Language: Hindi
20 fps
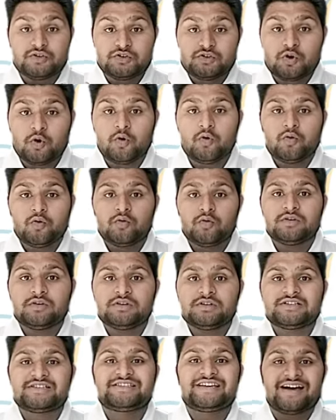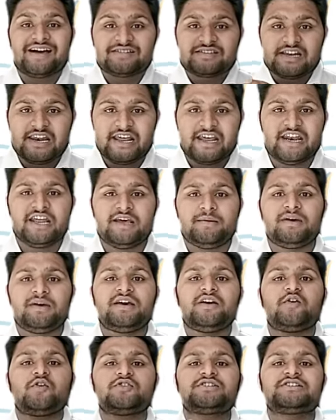जो सांस लेने में
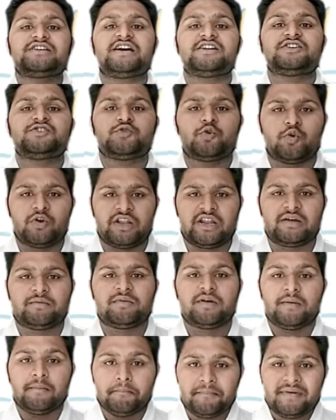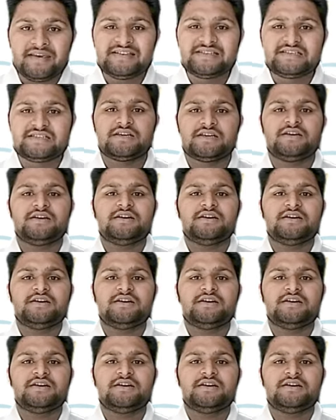और सांस छोड़ने में मीन्स